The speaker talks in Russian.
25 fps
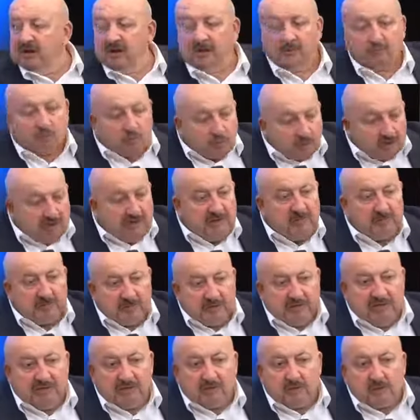там другие
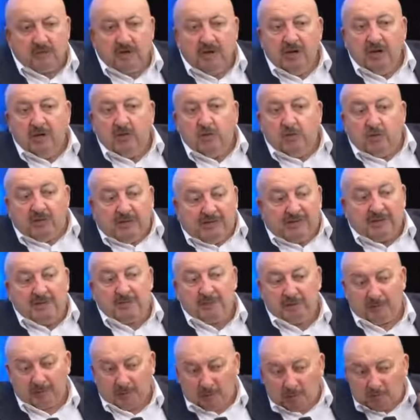приедут. Но надо в
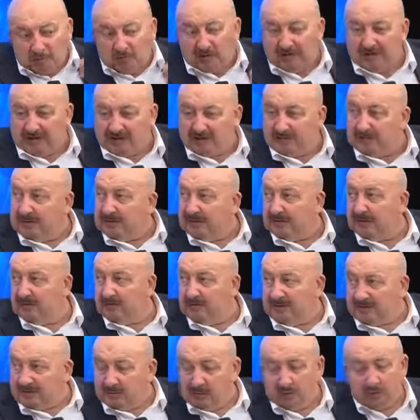первую очередь рассматривать
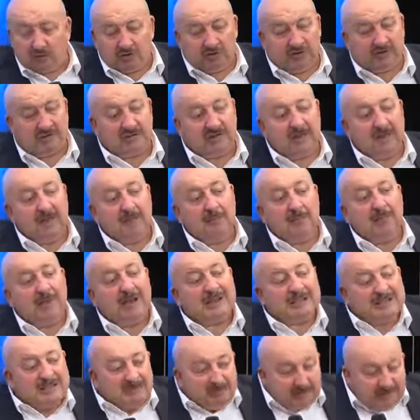возможность
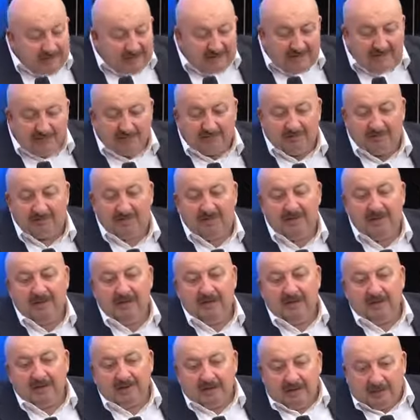максимального
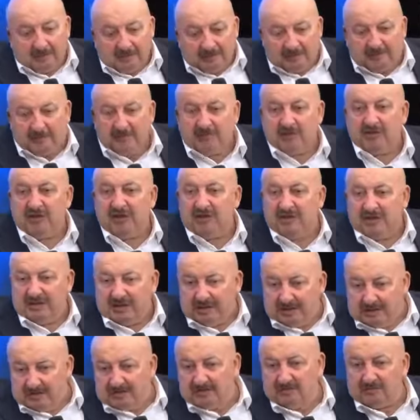
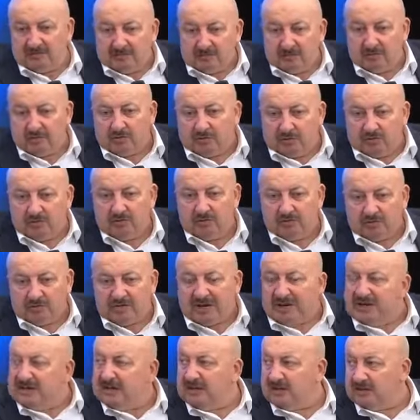обеспечения вот,
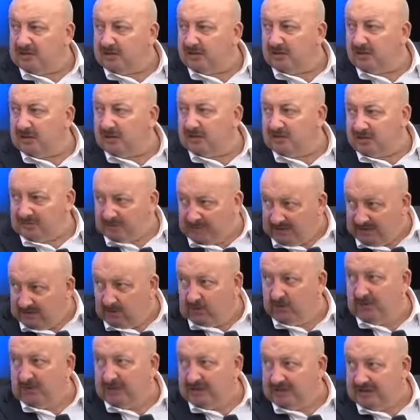занятостью
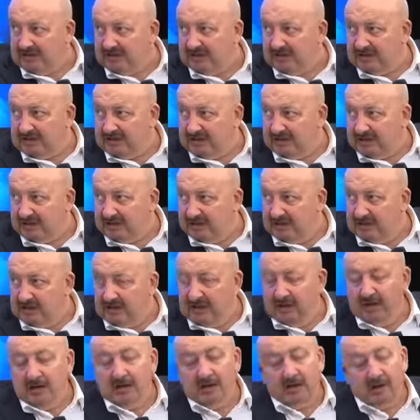своего населения.
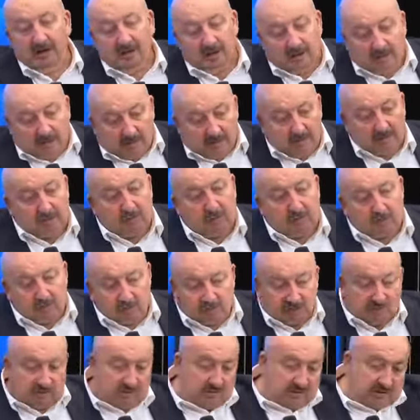А потом
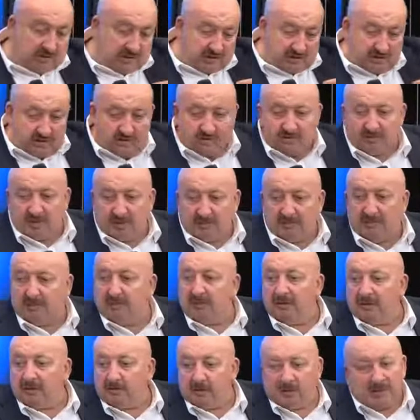уже, естественно, там
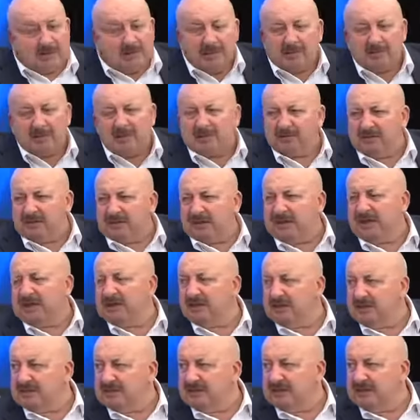добавляли. «Ну, нам не
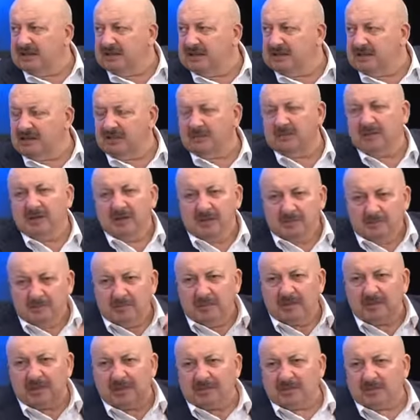хватает населения, нам
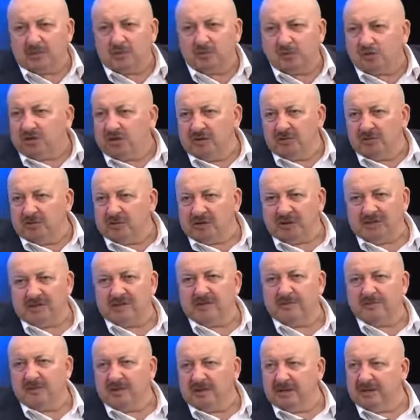мигранты нужны, мы
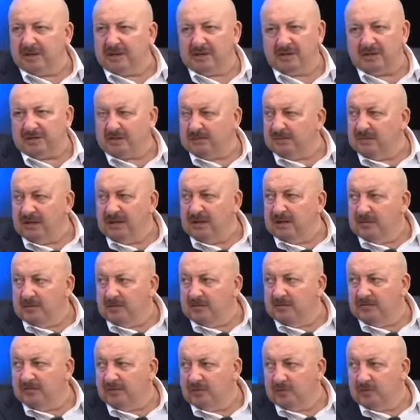хотим или не хотим, мы